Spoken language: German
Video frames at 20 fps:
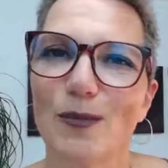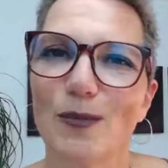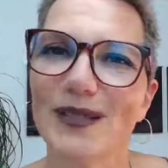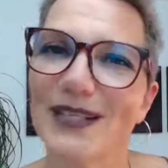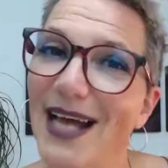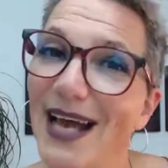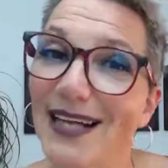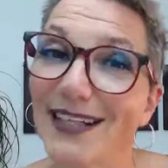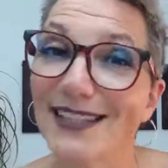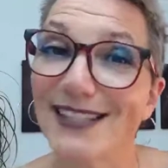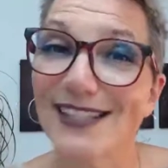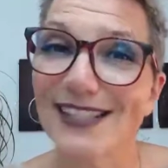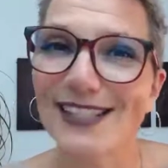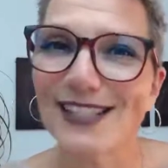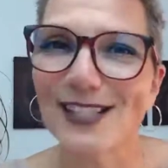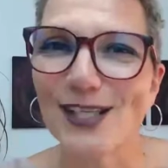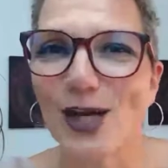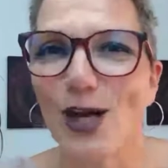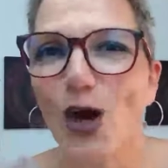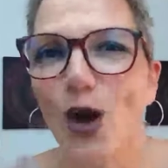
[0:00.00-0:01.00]
bedankt
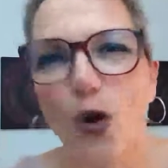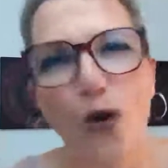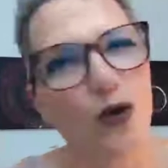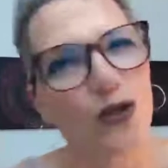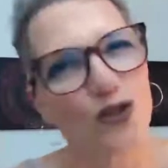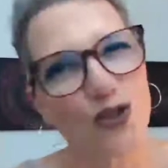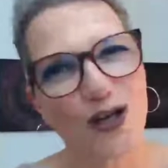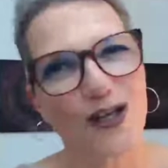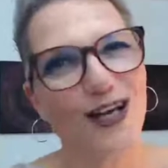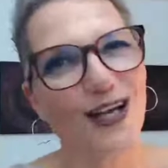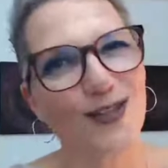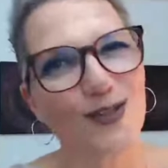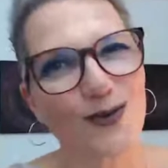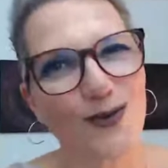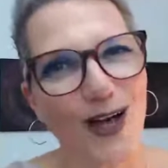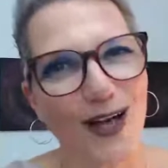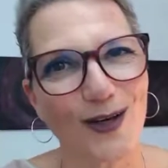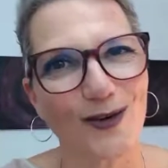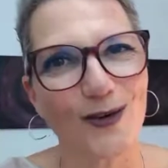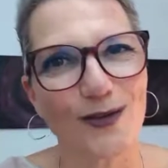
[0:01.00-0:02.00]
sich und schon hast du
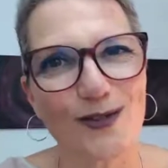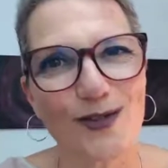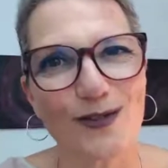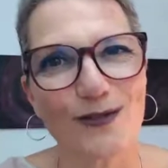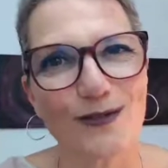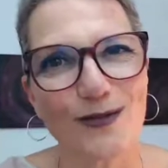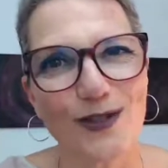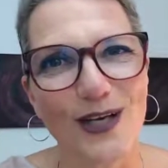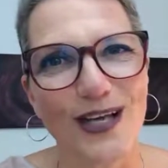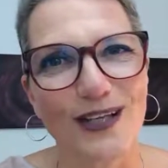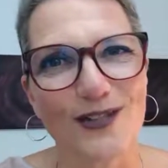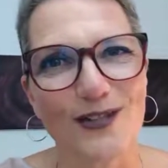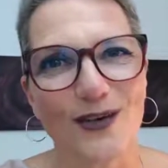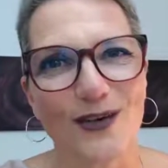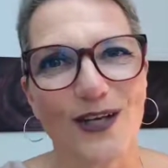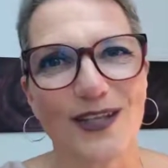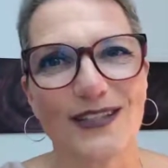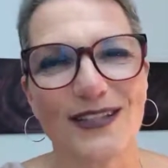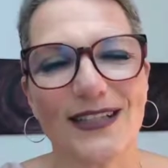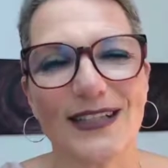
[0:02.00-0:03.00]
ein Glücksgefühl
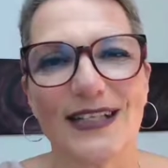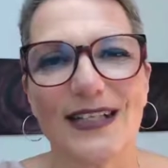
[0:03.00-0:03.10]
erzeugt.